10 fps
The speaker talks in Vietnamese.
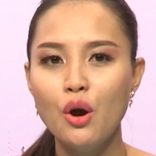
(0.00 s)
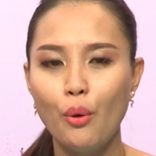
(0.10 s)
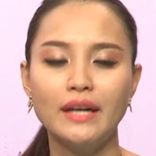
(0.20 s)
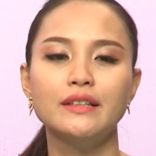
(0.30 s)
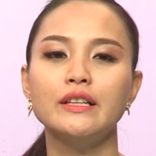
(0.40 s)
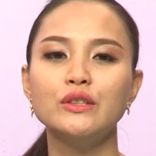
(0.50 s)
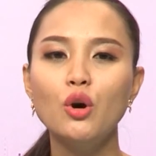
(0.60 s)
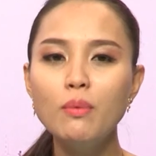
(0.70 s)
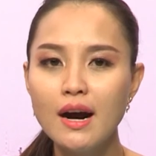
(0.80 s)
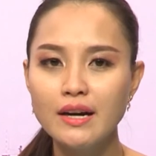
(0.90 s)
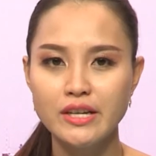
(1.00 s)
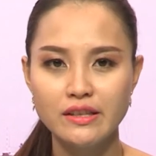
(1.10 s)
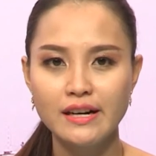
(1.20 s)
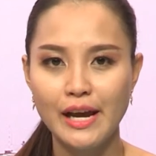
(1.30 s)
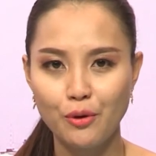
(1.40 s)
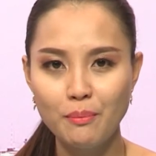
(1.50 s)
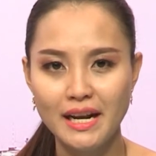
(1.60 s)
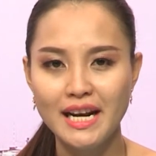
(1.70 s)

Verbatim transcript: hoạch định tốt hơn cho tương lai của mình.